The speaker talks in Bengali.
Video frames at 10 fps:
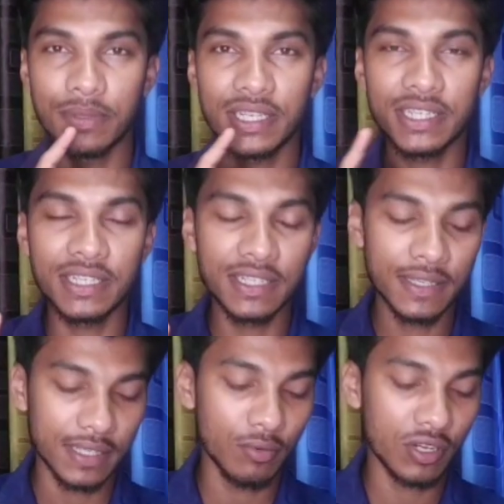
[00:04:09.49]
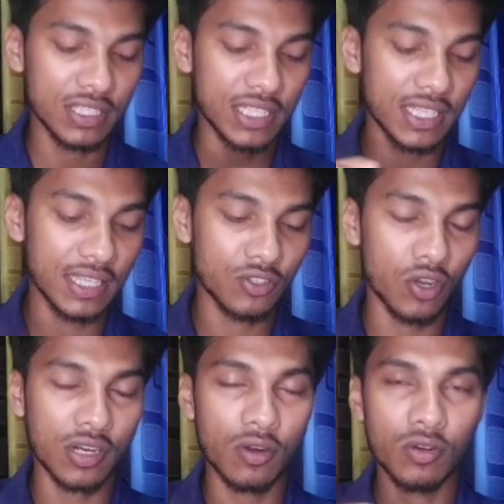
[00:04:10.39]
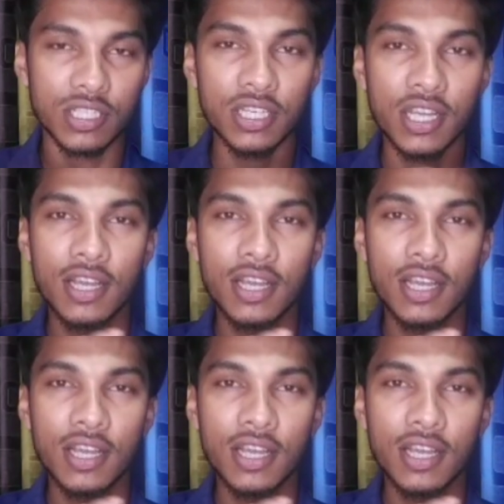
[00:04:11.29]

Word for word: বিডিটি এবং যে সংখ্যাগুলো আছে